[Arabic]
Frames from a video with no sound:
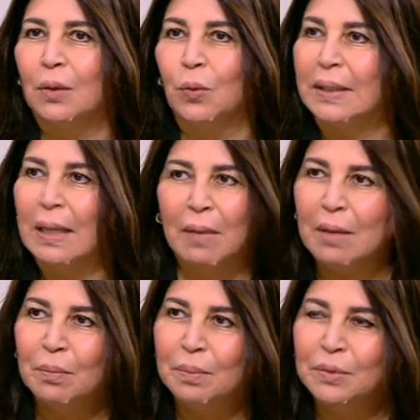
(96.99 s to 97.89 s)

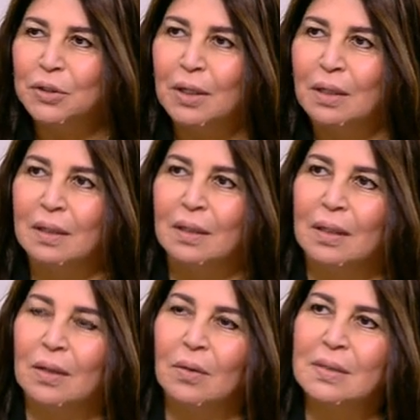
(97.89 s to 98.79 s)
والجمال بشكل
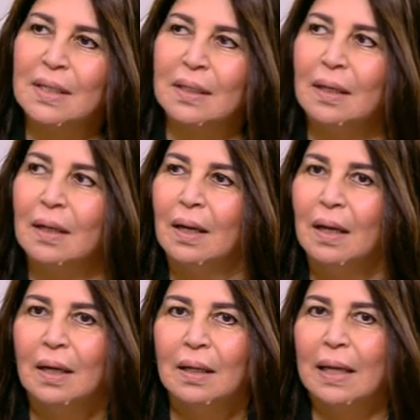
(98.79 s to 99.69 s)
خاص كده
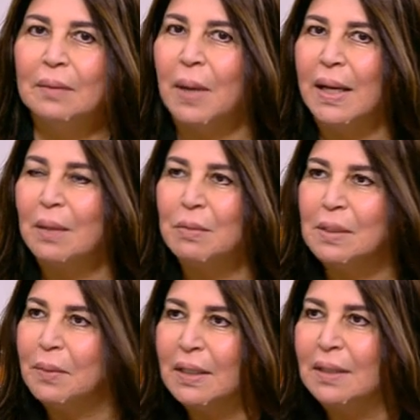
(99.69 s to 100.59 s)
كان معايا من
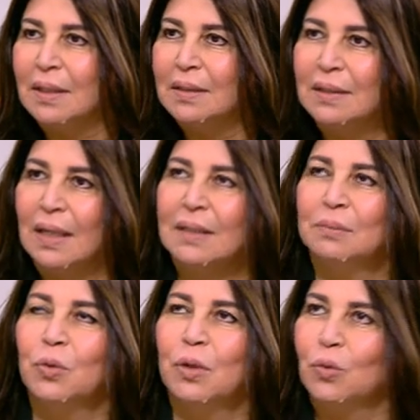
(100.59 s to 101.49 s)
زمان جدا يعني
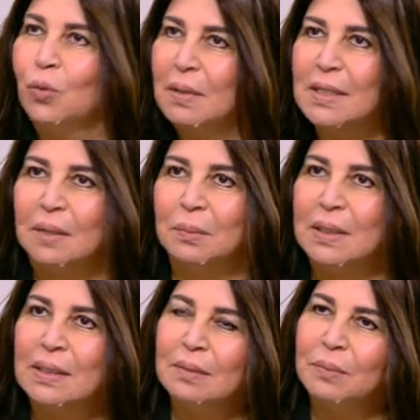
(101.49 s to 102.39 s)
ممكن نقول مثلا
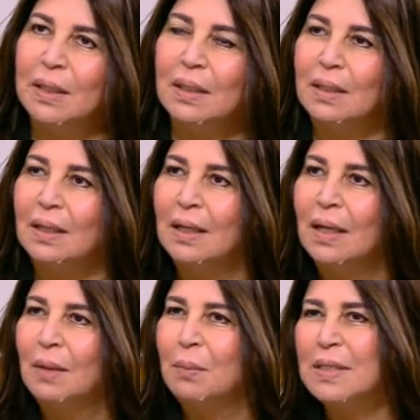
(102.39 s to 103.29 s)
من من
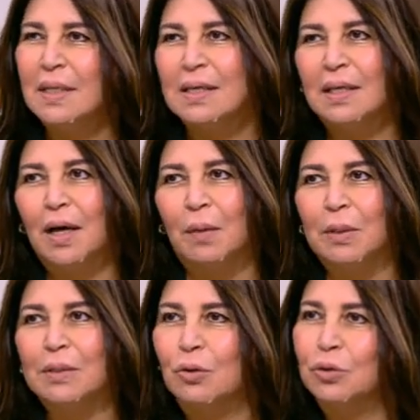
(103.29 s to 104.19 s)
مثلا سن
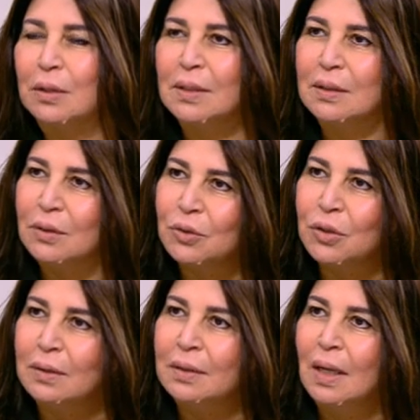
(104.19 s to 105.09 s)
15 16